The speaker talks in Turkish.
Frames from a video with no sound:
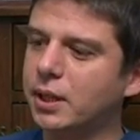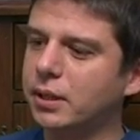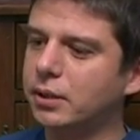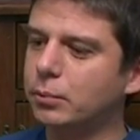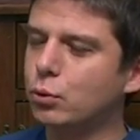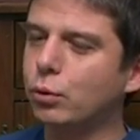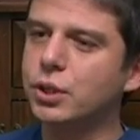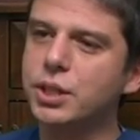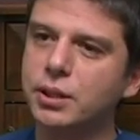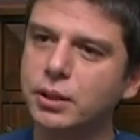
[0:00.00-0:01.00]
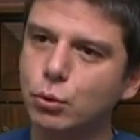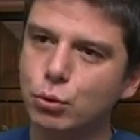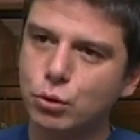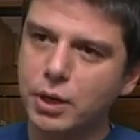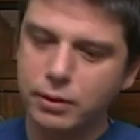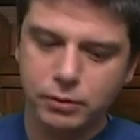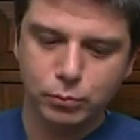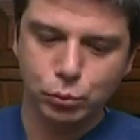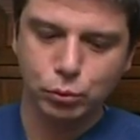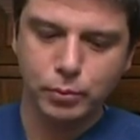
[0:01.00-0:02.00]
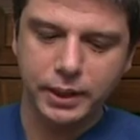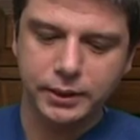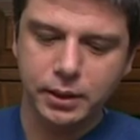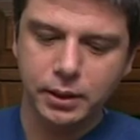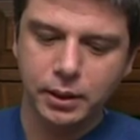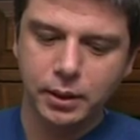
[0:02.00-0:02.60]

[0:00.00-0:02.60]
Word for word: dair tabii çok çeşitli görüşler bulunmakta.